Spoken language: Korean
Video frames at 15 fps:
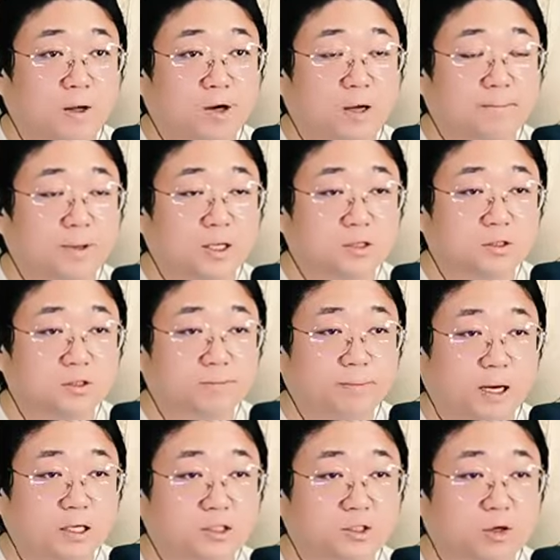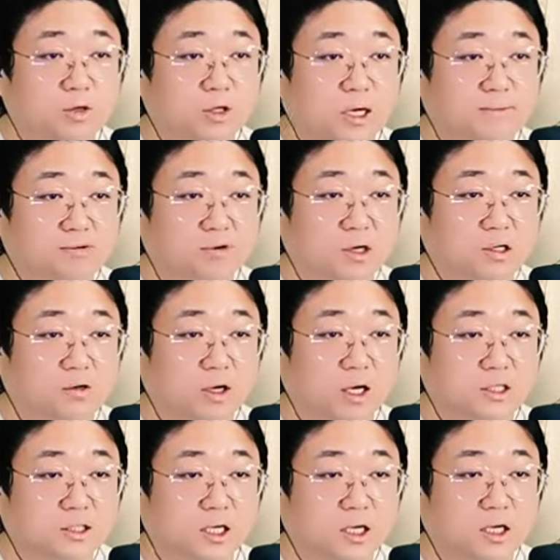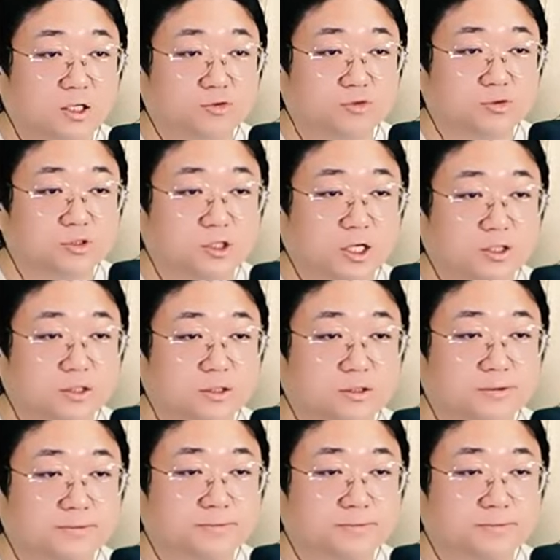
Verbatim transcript: 바로 앞에 있는 바위 덩어리 앞으로 갈 거야. 하나 둘 셋.